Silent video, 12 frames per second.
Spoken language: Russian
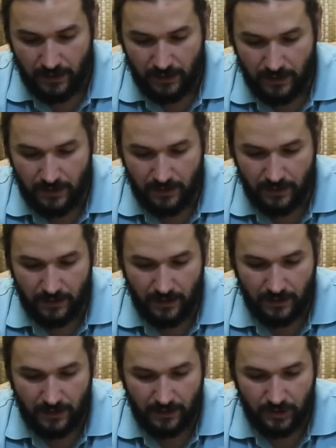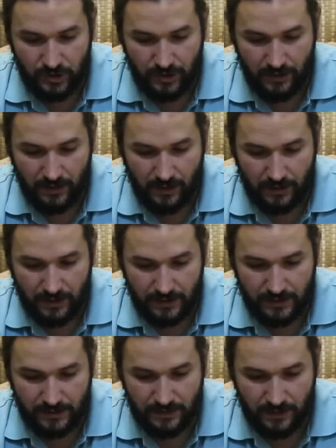И так как чай как
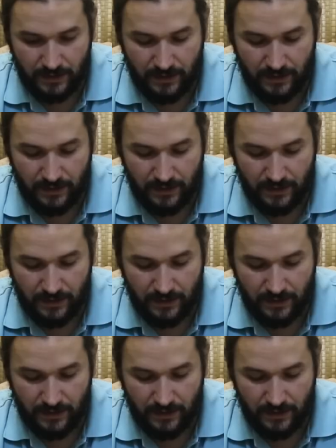раз